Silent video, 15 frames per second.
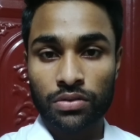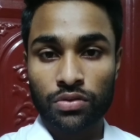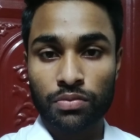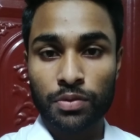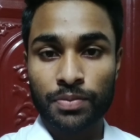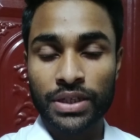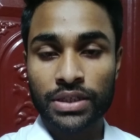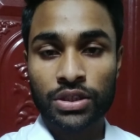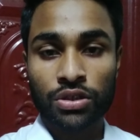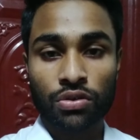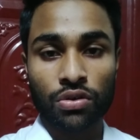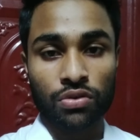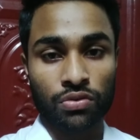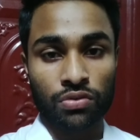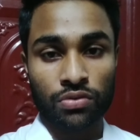তুমি বিএসসি
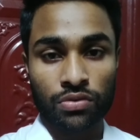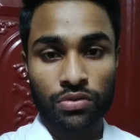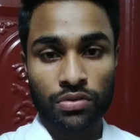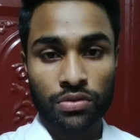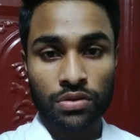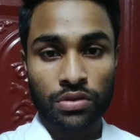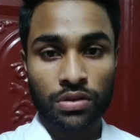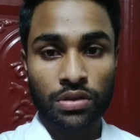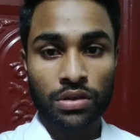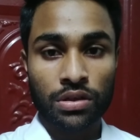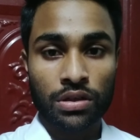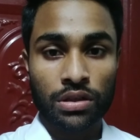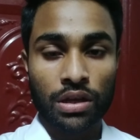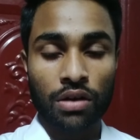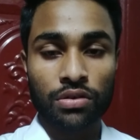করো
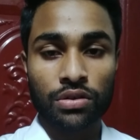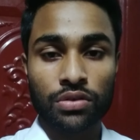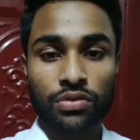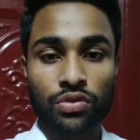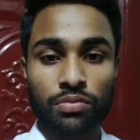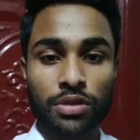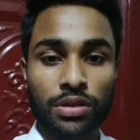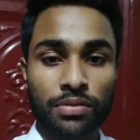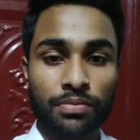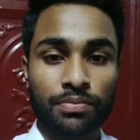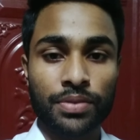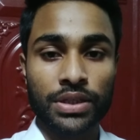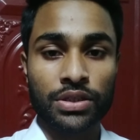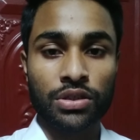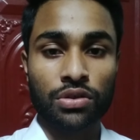তাহলে কিন্তু তুমি
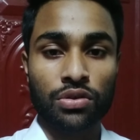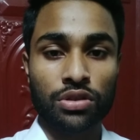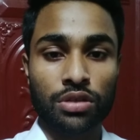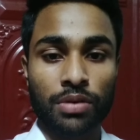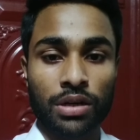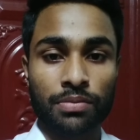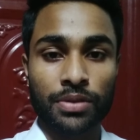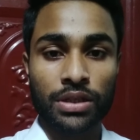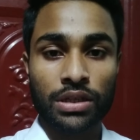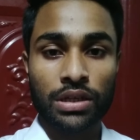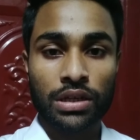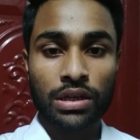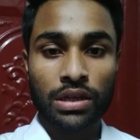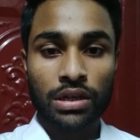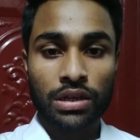বিএসসি করতে পারবে
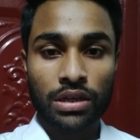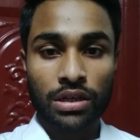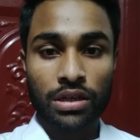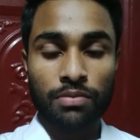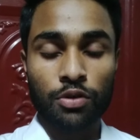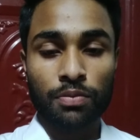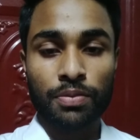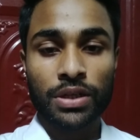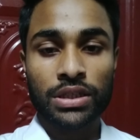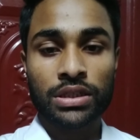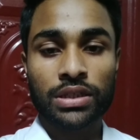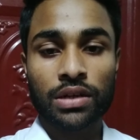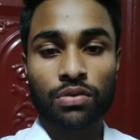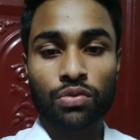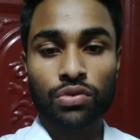এবং
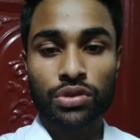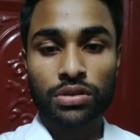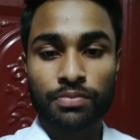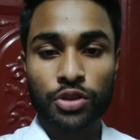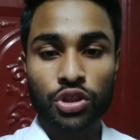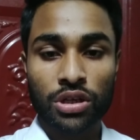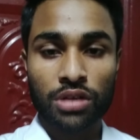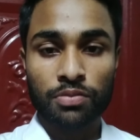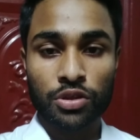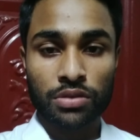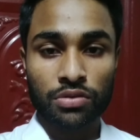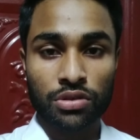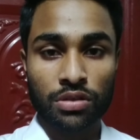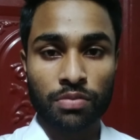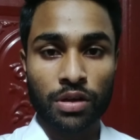বিএসসিটা কোন বিষয়ের প্রতি
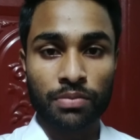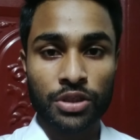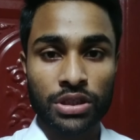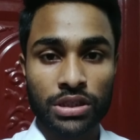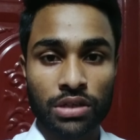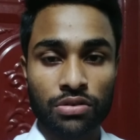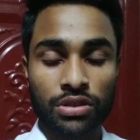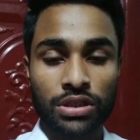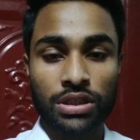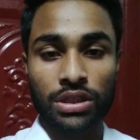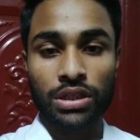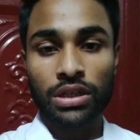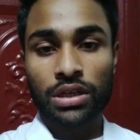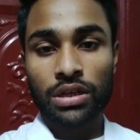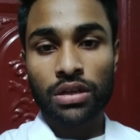করতে পারবে সেটা হচ্ছে
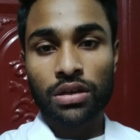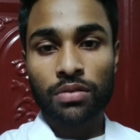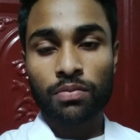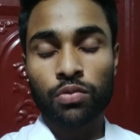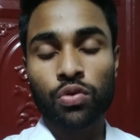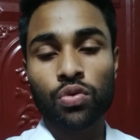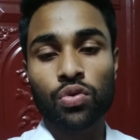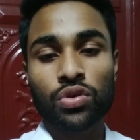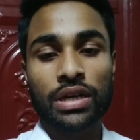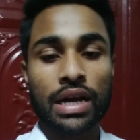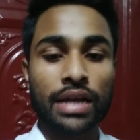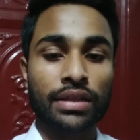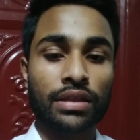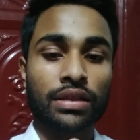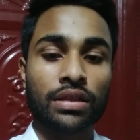ফুড
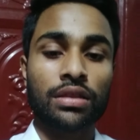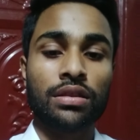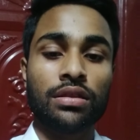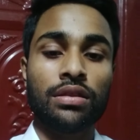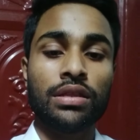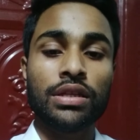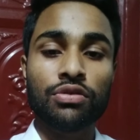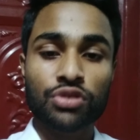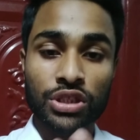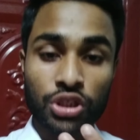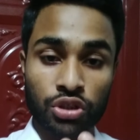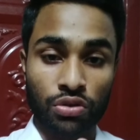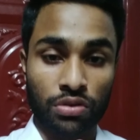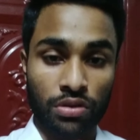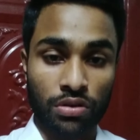অ্যান্ড নিউট্রিশন